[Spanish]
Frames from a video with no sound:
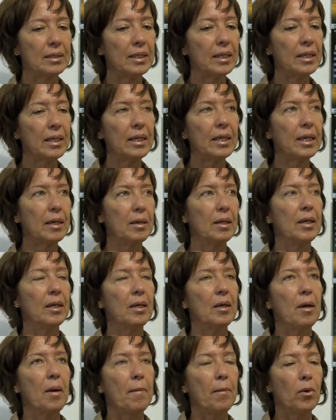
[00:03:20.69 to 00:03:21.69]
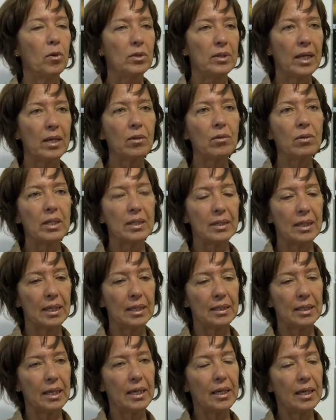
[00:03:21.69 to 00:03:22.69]
Tienen que montar una
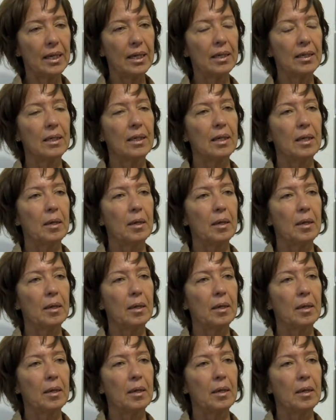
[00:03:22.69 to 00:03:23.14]
estrategia